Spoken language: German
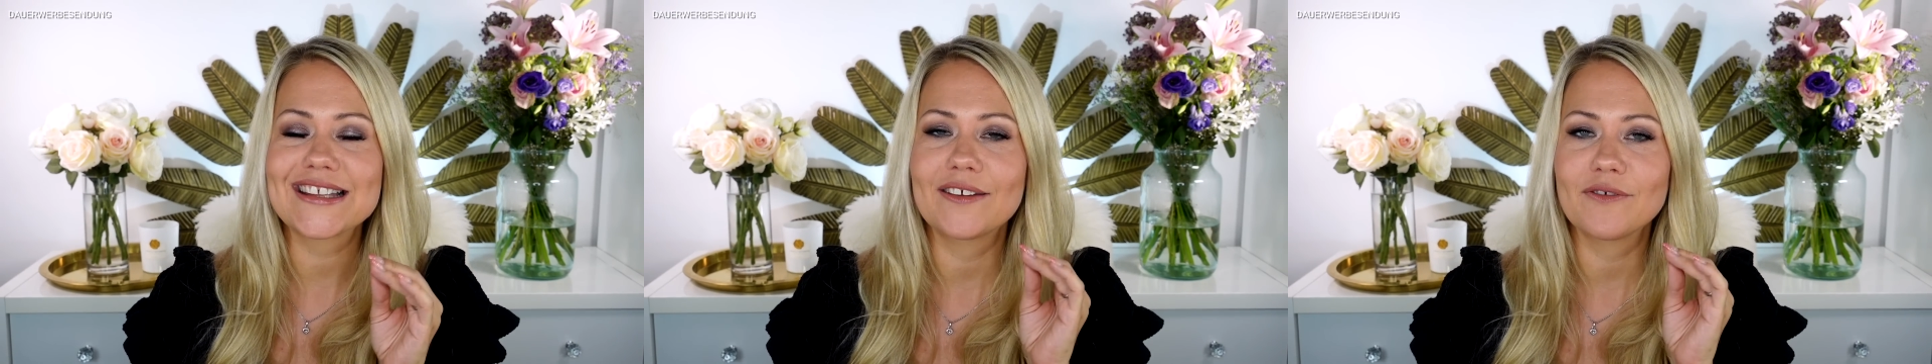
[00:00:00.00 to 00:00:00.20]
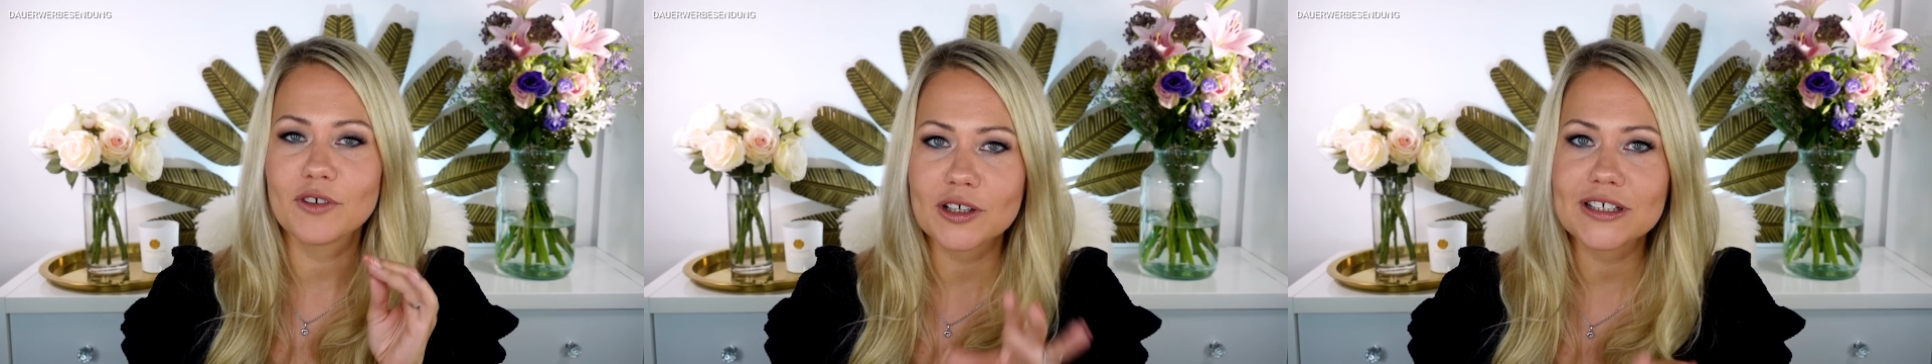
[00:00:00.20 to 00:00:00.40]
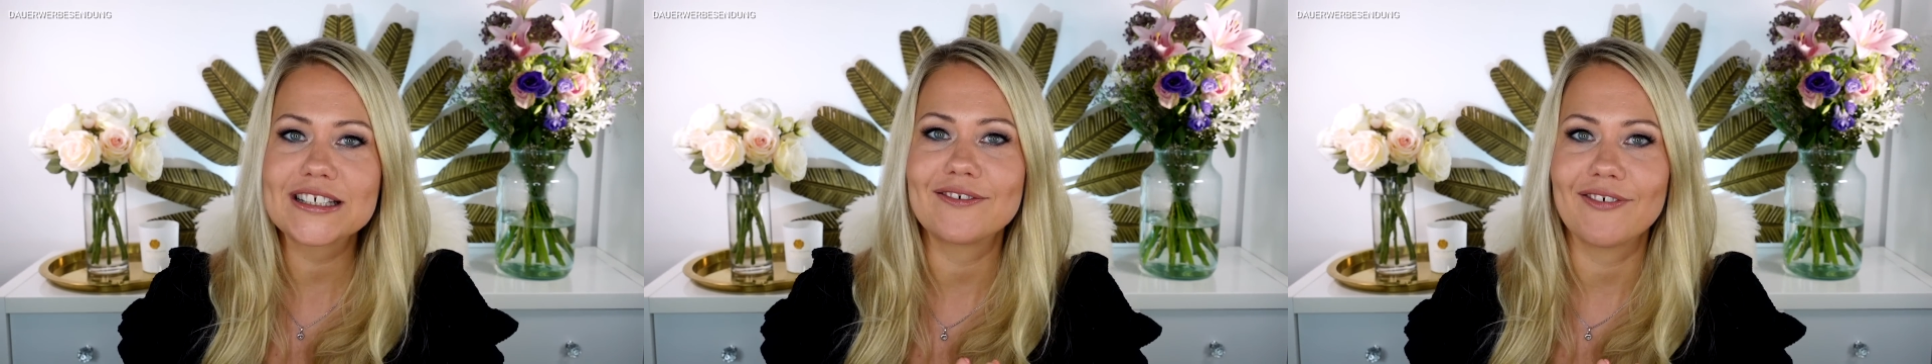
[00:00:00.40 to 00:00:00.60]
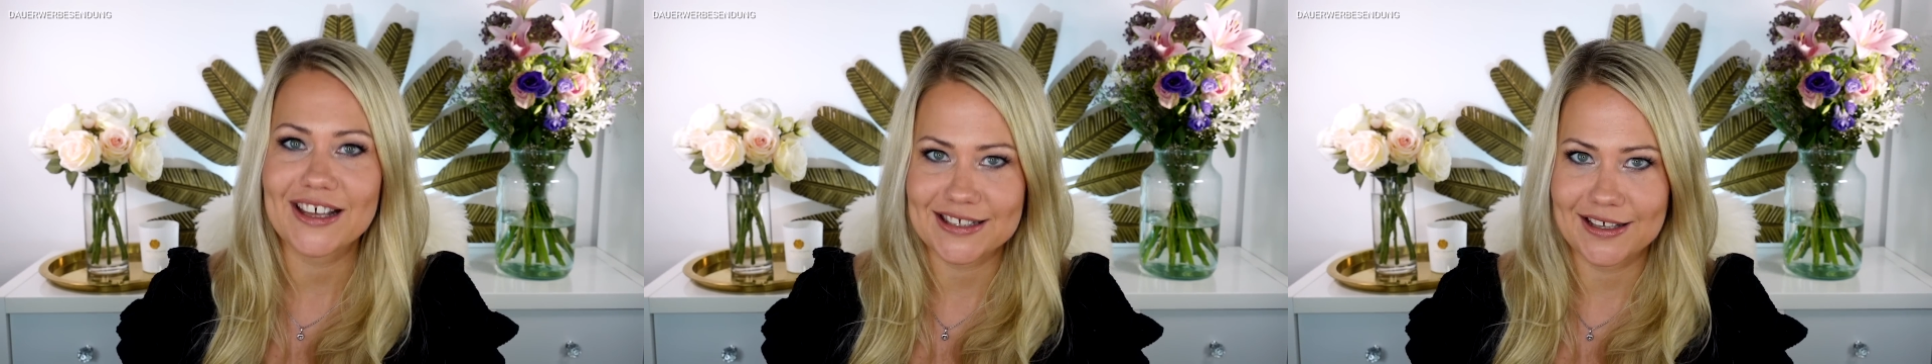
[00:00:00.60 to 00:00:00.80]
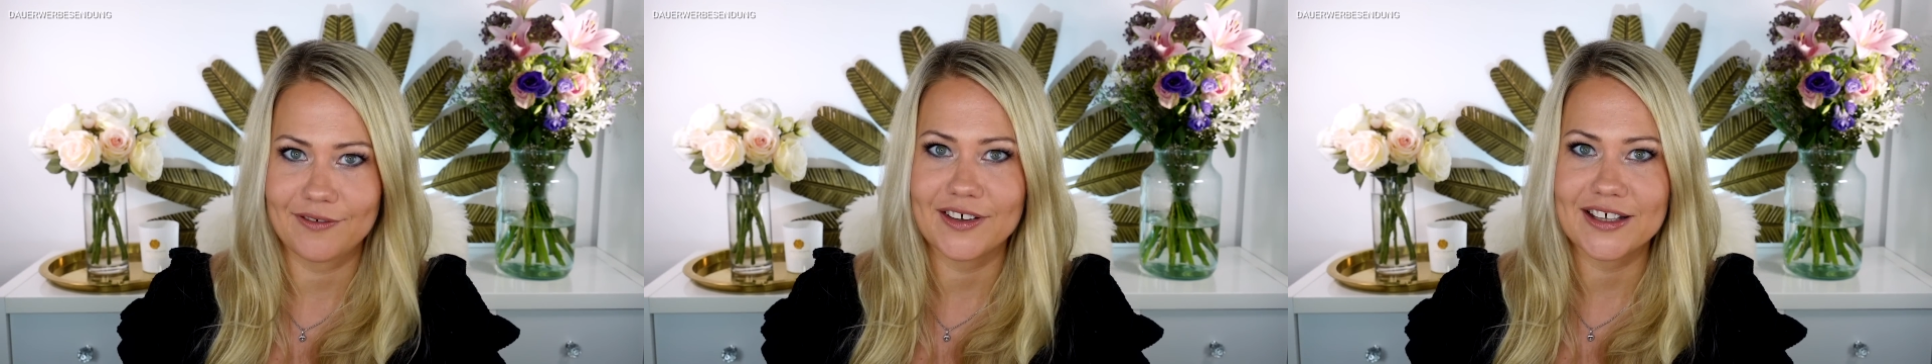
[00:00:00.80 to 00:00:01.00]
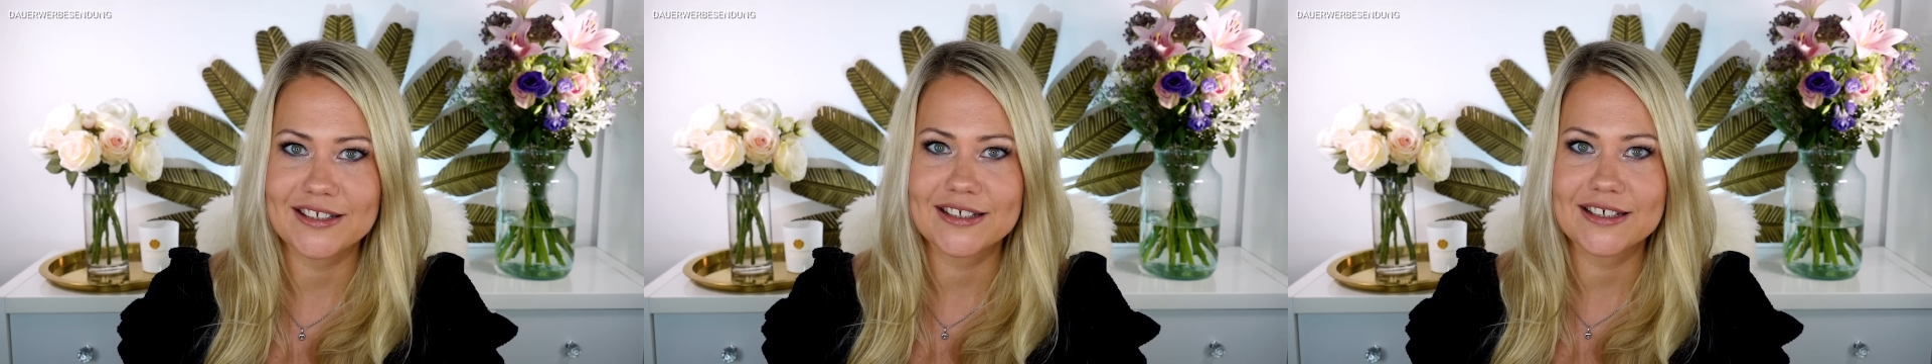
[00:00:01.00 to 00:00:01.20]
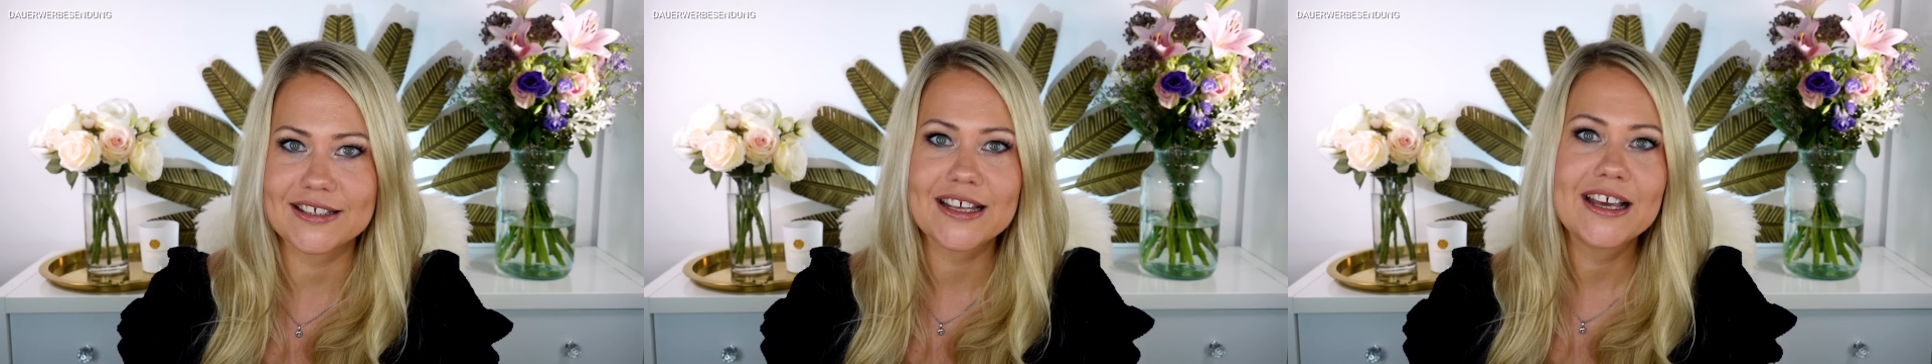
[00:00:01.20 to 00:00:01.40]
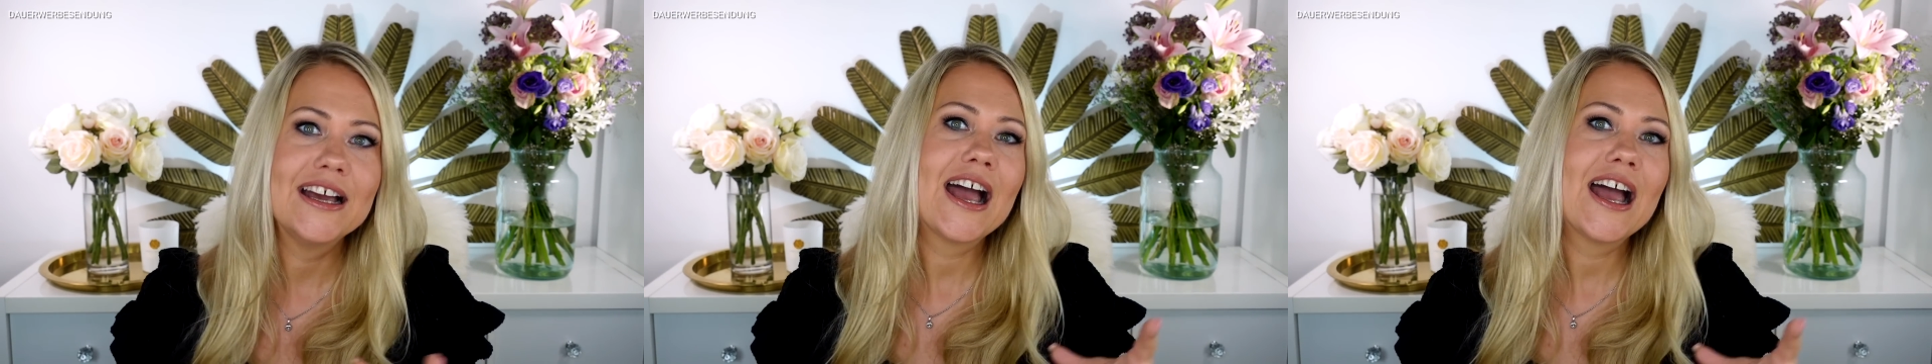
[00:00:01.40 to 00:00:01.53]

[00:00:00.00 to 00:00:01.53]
dann wirklich wasserfest ist.